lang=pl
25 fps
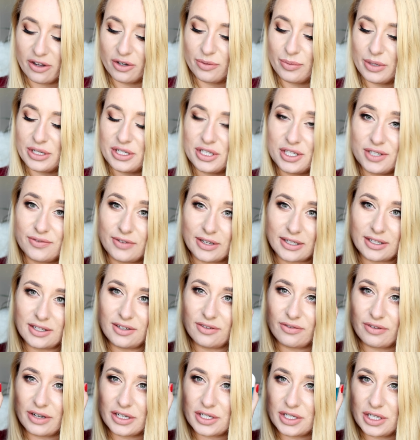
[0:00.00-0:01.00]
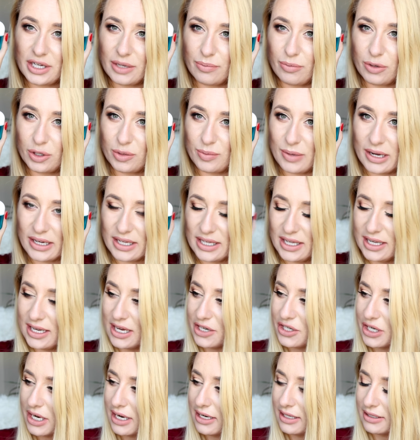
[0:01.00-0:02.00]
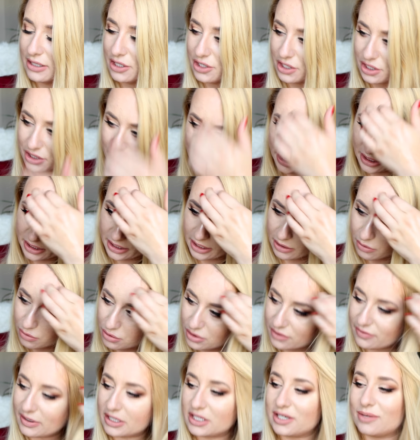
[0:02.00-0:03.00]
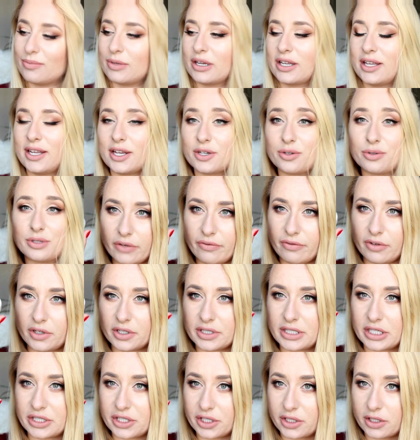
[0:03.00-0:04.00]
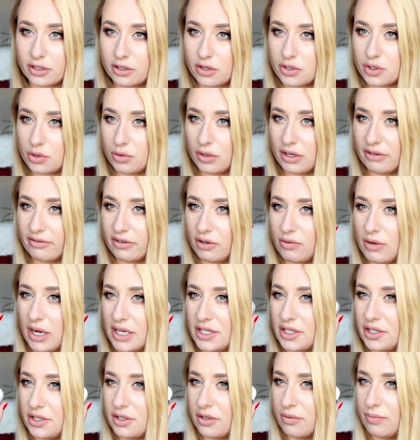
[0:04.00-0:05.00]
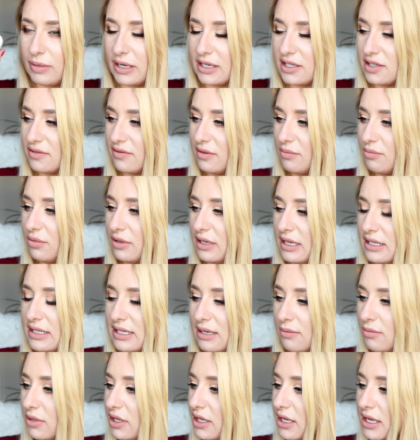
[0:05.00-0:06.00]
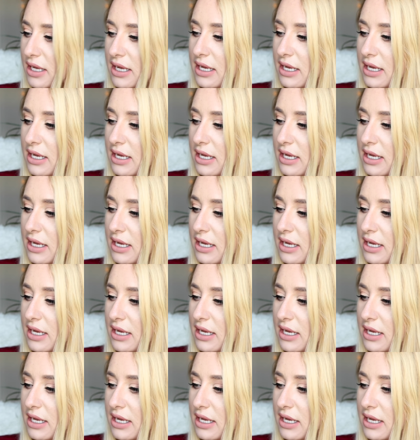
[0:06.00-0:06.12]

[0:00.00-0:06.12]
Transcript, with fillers: On będzie świetny właśnie pod makijaż, ale też jeżeli nie używacie makijażu, chcecie tylko skórę wygładzić, to bardzo Wam polecam.